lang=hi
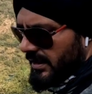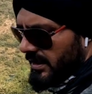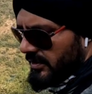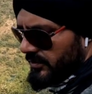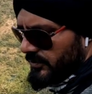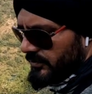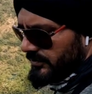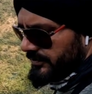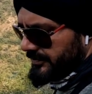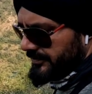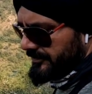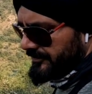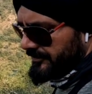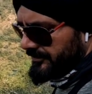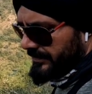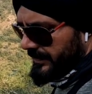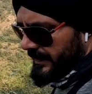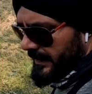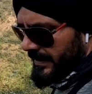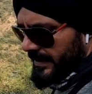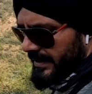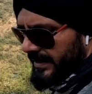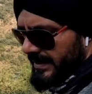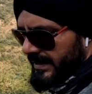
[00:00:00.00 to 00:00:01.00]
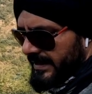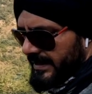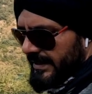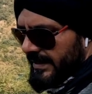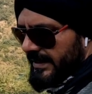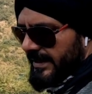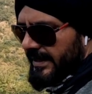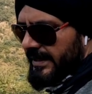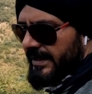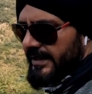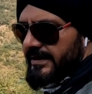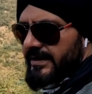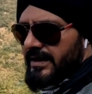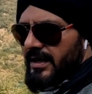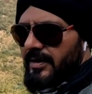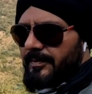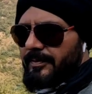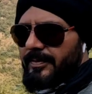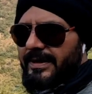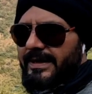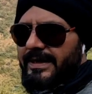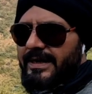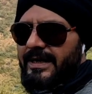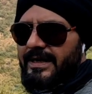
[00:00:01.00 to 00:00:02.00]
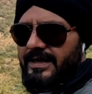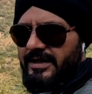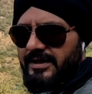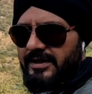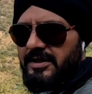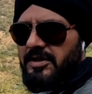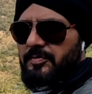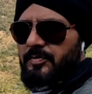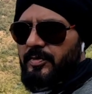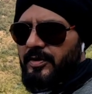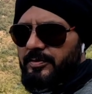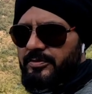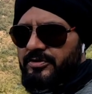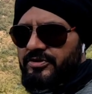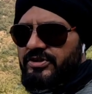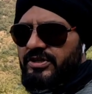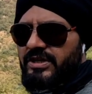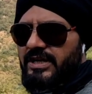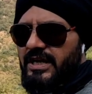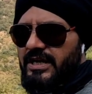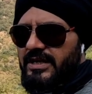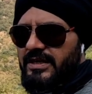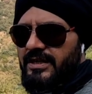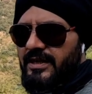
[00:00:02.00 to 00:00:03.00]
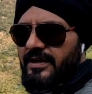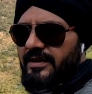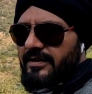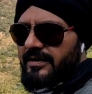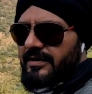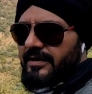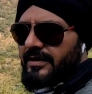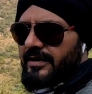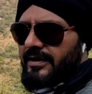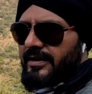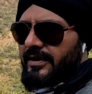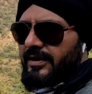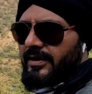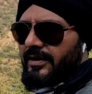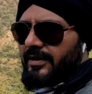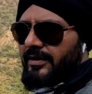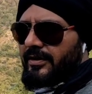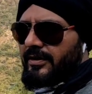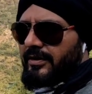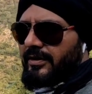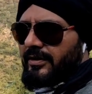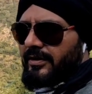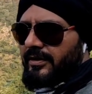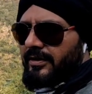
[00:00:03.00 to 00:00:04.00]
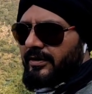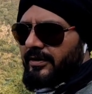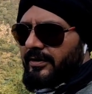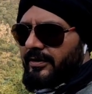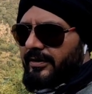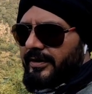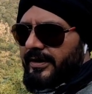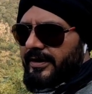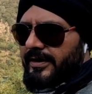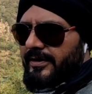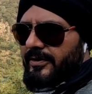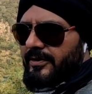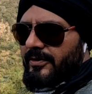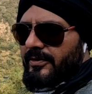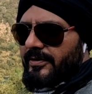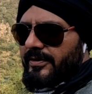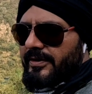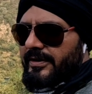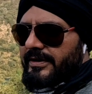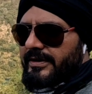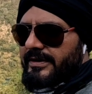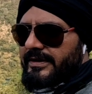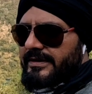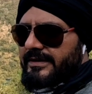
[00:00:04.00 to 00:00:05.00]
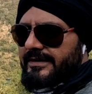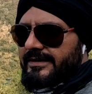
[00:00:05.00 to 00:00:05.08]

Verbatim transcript: लगा लूँ लेकिन यहाँ पर रहने की परमिशन नहीं है और